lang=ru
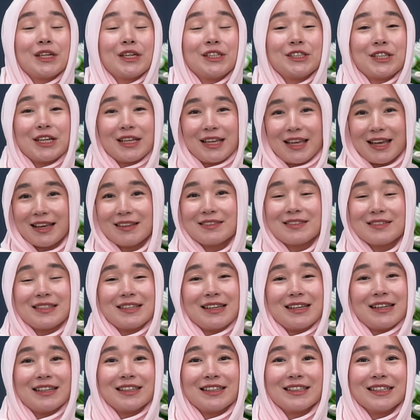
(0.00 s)
«Жакет
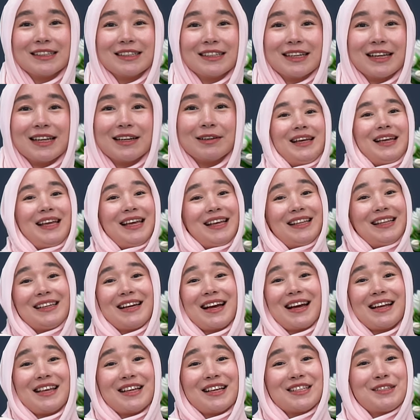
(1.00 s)
стиля Шанель». И,
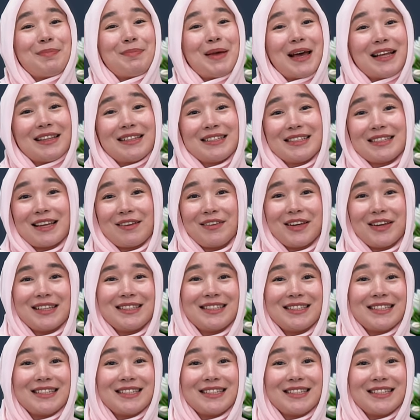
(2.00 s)
наконец, пятый совет –